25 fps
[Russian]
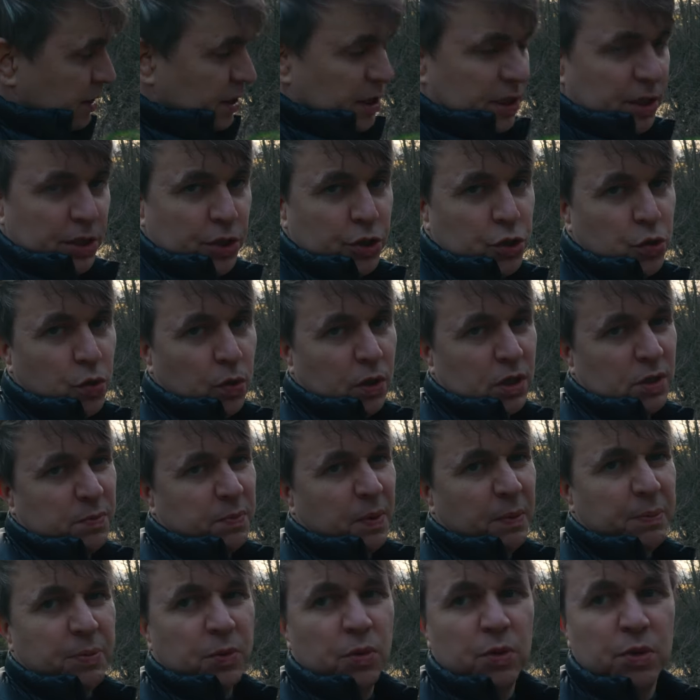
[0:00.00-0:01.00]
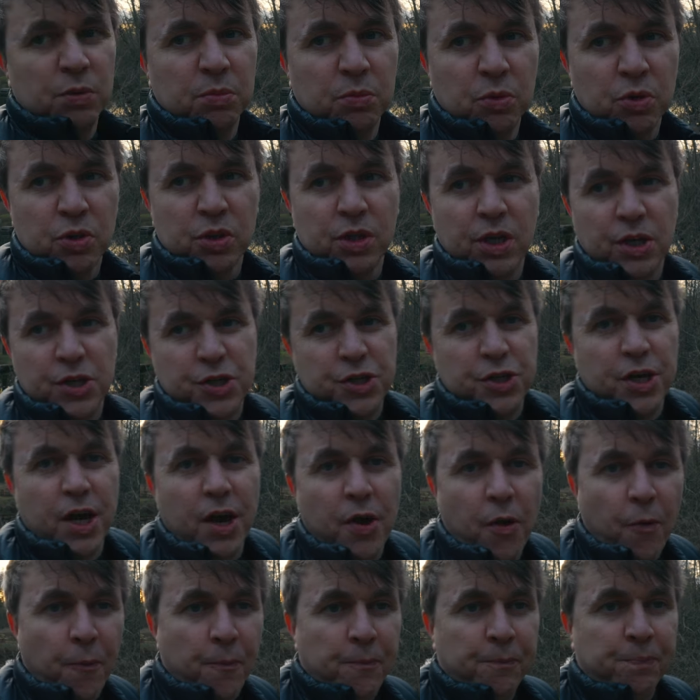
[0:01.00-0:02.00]
И еще раз попью немножко
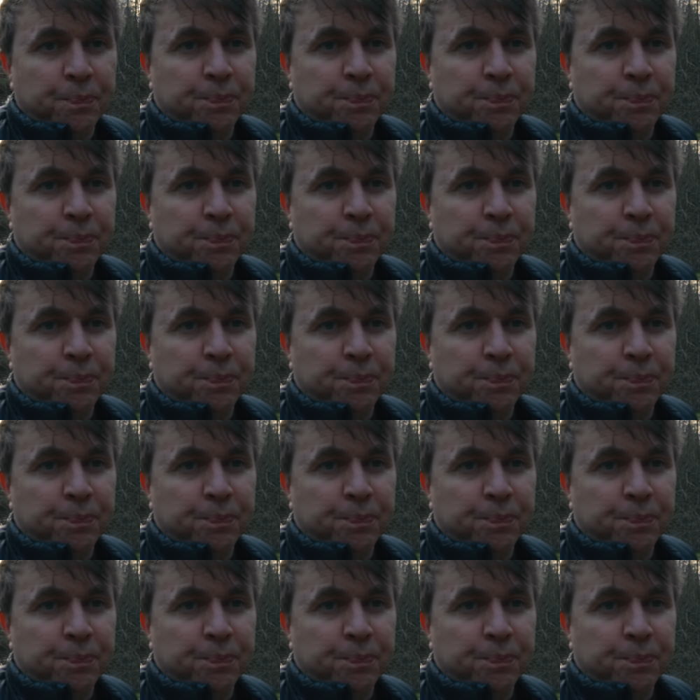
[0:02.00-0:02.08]
чаю.